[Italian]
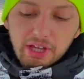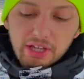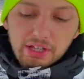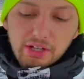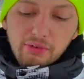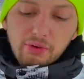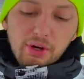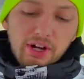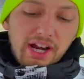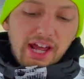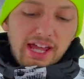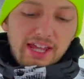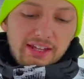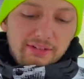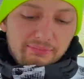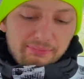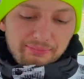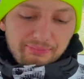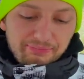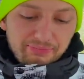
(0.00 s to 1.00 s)
Io vorrei,
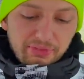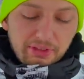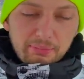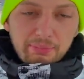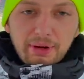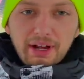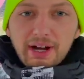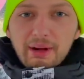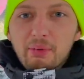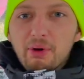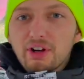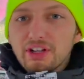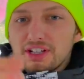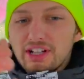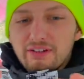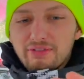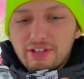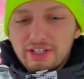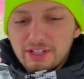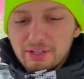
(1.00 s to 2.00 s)
per amore
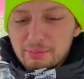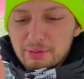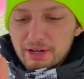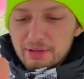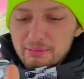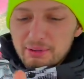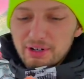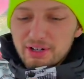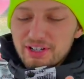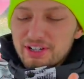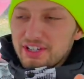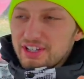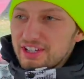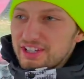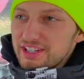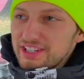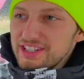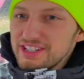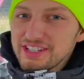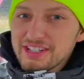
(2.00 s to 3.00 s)
del video, per
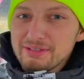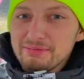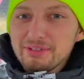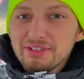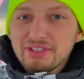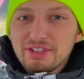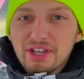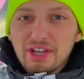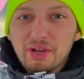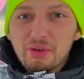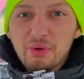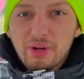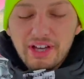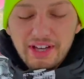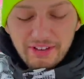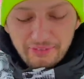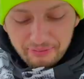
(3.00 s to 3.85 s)
amore di chi mi segue,